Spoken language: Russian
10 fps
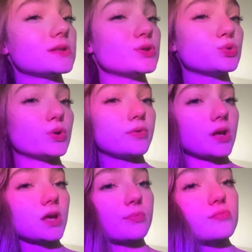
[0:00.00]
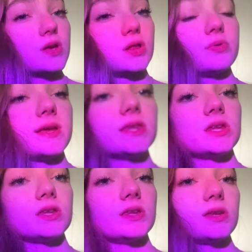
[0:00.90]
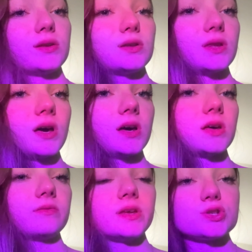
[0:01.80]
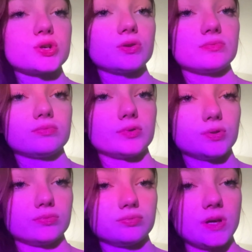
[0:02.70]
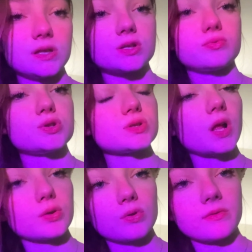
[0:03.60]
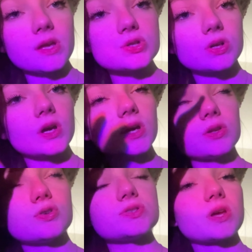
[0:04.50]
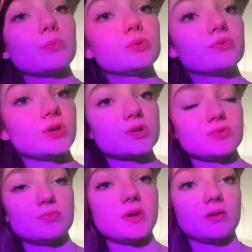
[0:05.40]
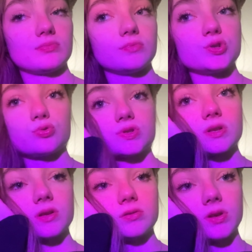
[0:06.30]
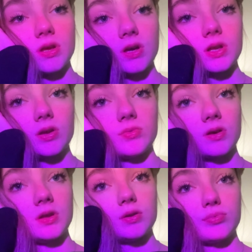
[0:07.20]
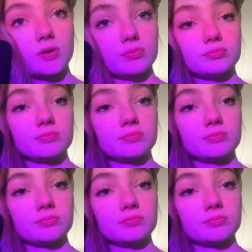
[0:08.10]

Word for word: еще говоря, я поменяла билеты на вечер это же числа, но на вечер, то есть я буду в Нижнем теперь еще целых два дня, и для меня это прям